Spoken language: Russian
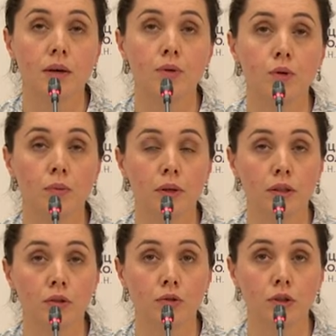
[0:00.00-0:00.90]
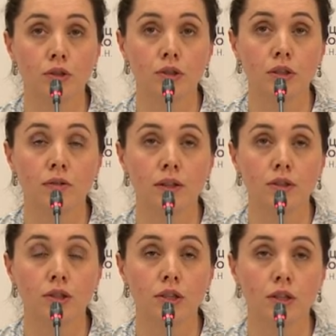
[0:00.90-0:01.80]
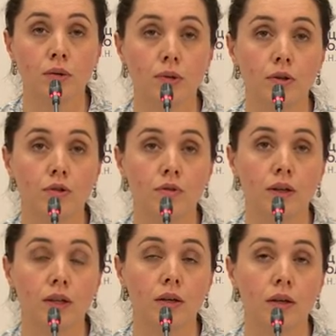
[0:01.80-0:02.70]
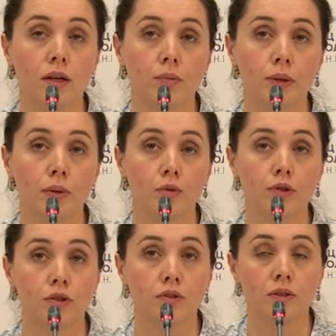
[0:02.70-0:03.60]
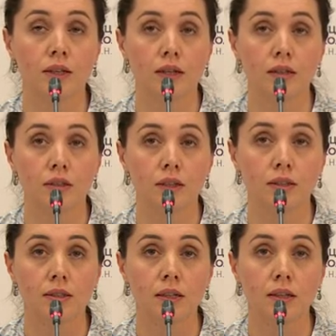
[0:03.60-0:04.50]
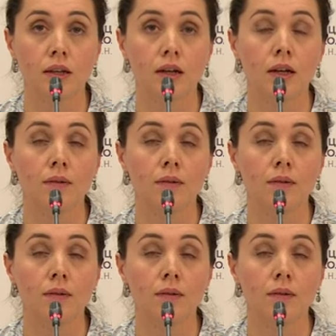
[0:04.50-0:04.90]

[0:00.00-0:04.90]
объемы хирургического лечения имеют свои как преимущества, так и недостатки,